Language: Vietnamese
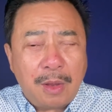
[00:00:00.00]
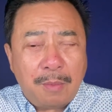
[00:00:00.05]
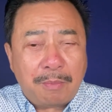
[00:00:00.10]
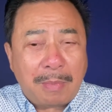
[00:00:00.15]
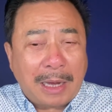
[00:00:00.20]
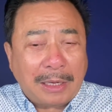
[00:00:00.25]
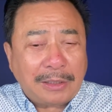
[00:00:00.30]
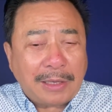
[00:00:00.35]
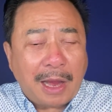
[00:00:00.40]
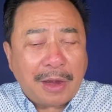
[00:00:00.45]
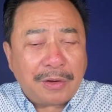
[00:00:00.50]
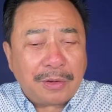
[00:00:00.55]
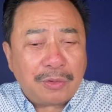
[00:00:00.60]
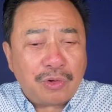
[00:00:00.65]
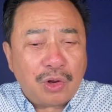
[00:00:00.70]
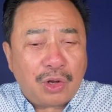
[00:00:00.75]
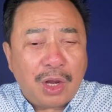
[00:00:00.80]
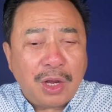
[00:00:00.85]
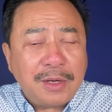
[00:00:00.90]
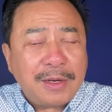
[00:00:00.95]
Mà cái tay
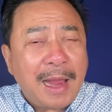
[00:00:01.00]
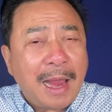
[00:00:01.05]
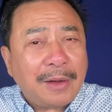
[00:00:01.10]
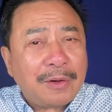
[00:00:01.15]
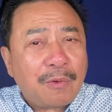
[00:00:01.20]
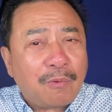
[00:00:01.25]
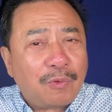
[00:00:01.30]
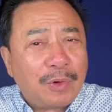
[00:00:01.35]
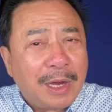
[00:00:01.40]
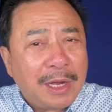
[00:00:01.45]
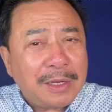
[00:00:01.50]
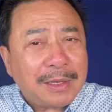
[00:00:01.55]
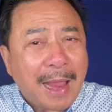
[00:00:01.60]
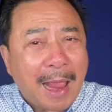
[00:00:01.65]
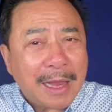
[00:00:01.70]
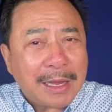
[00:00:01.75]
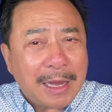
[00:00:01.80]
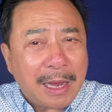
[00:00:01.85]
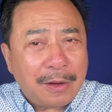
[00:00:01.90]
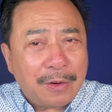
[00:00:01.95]
nó cứ ngắt, đâu có lấy
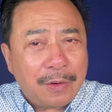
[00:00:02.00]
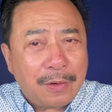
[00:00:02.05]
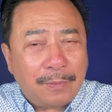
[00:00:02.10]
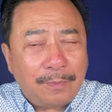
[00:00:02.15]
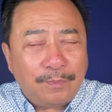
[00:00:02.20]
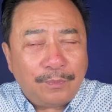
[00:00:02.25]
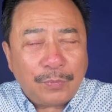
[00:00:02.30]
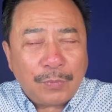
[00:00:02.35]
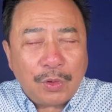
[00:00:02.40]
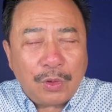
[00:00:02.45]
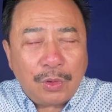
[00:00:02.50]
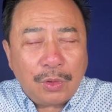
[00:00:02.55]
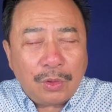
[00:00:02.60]
tay về được.